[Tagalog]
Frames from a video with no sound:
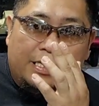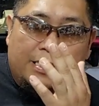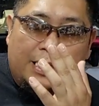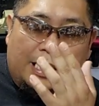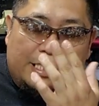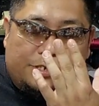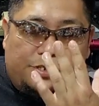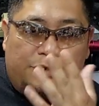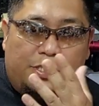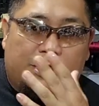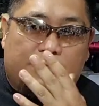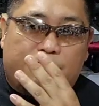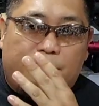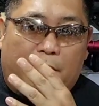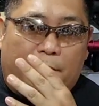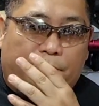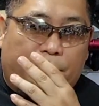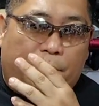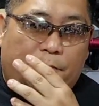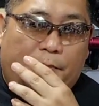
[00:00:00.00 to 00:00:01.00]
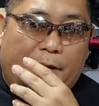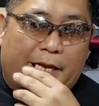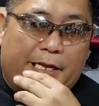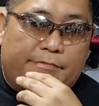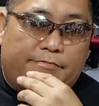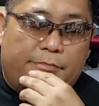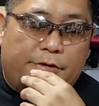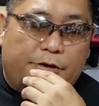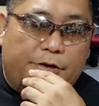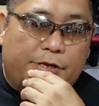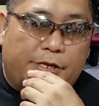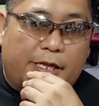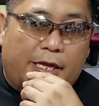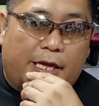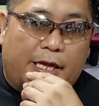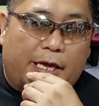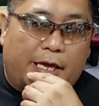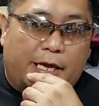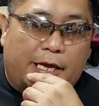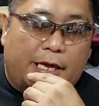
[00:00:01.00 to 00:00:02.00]
as soon as ma-provide mo yun,
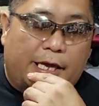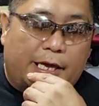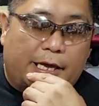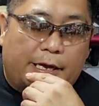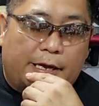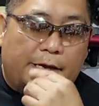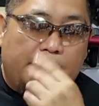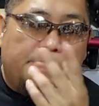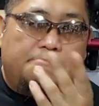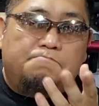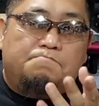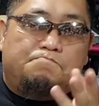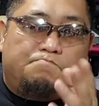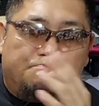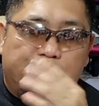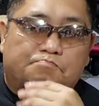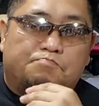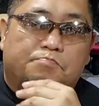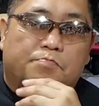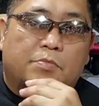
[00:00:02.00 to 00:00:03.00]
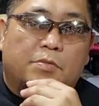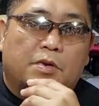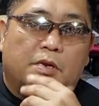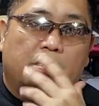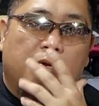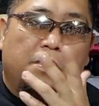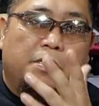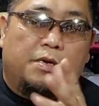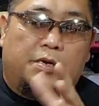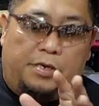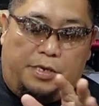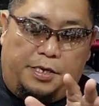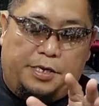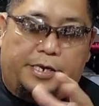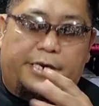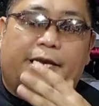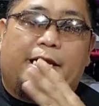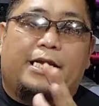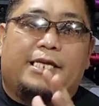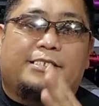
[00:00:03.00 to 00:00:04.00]
eh,
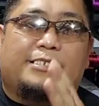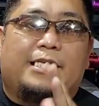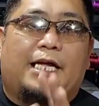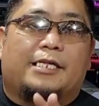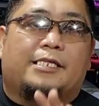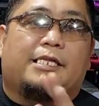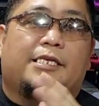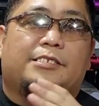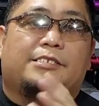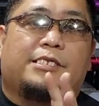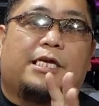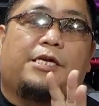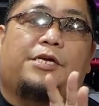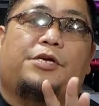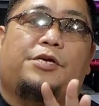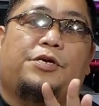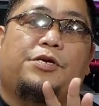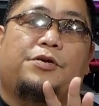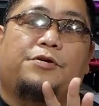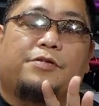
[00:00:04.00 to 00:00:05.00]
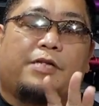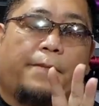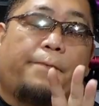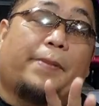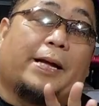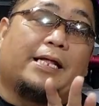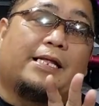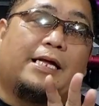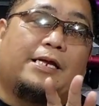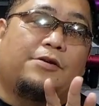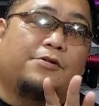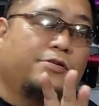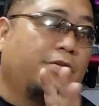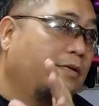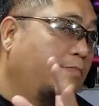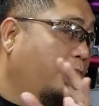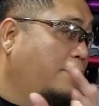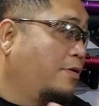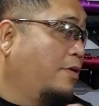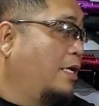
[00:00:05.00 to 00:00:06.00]
release natin sa yung
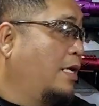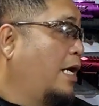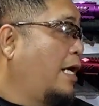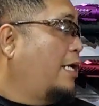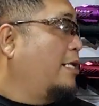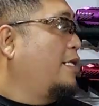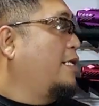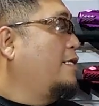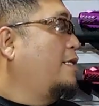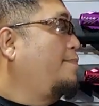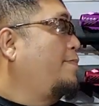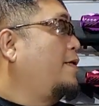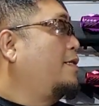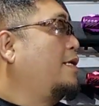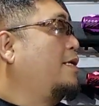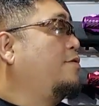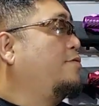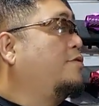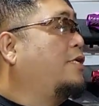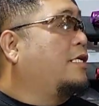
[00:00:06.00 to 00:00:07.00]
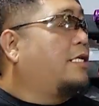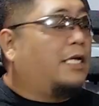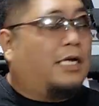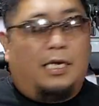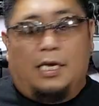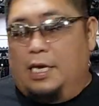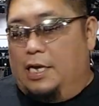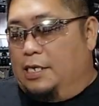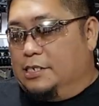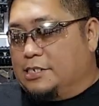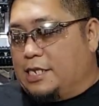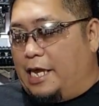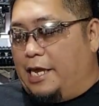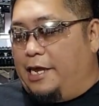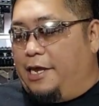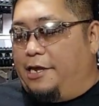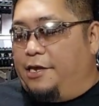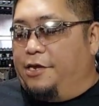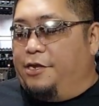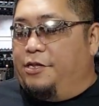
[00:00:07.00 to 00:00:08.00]
napanalunan mo. Bakit na yung napanalunan niya?
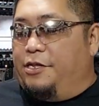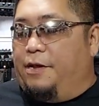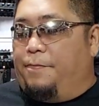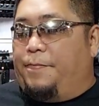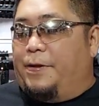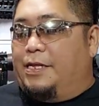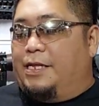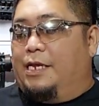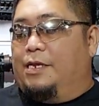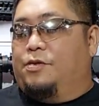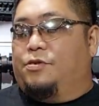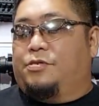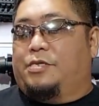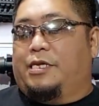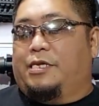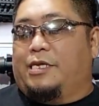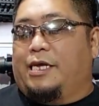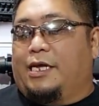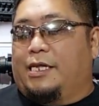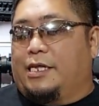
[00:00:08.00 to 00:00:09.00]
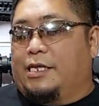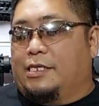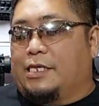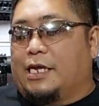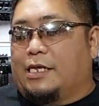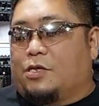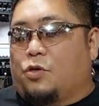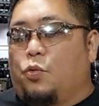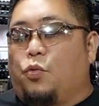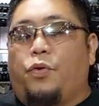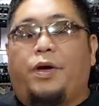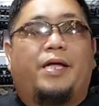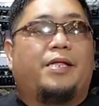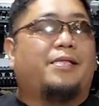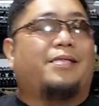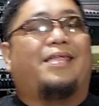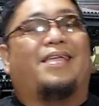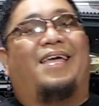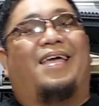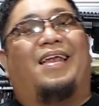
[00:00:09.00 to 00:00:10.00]
Sayang yun na panalunan niya, the
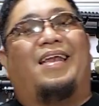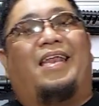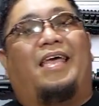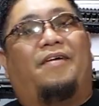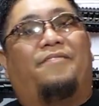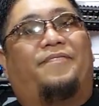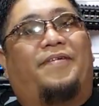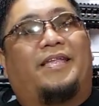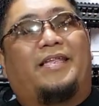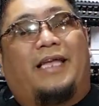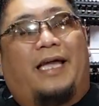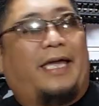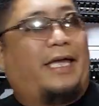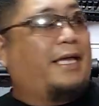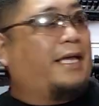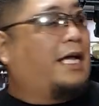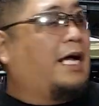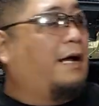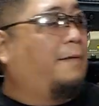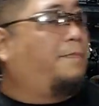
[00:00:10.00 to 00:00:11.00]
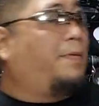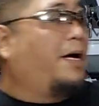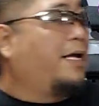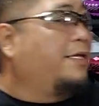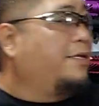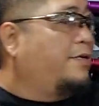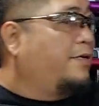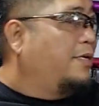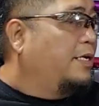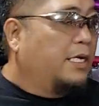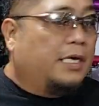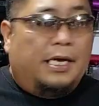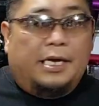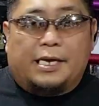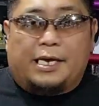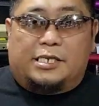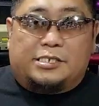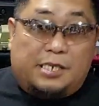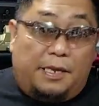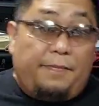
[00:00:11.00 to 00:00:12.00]
2011 high kappa, no?
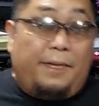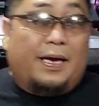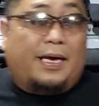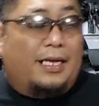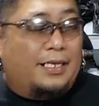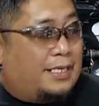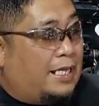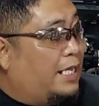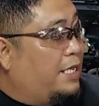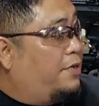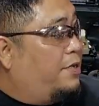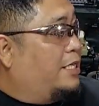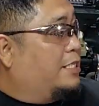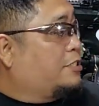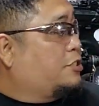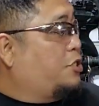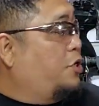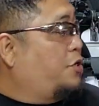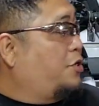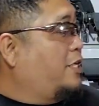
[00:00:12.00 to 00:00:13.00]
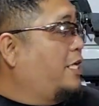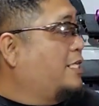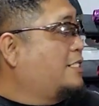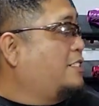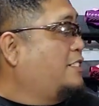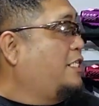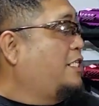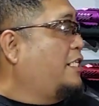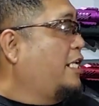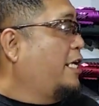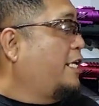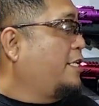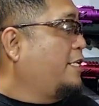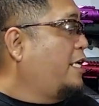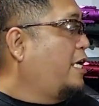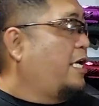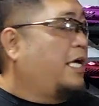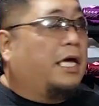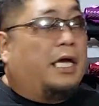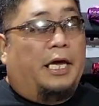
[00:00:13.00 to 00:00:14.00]
Kasi maganda yung story senior
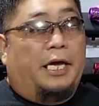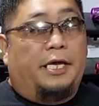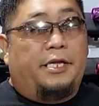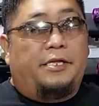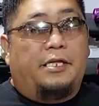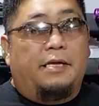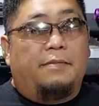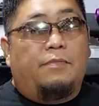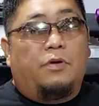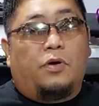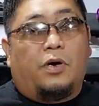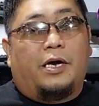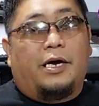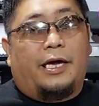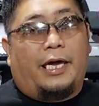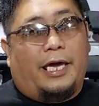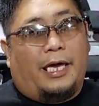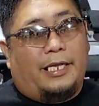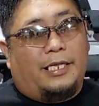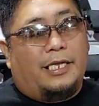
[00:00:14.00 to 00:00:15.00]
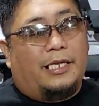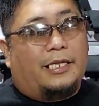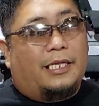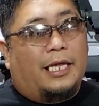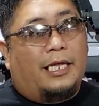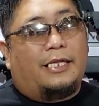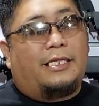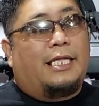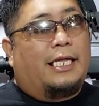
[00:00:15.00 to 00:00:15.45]
niya. Hindi mukhang edited,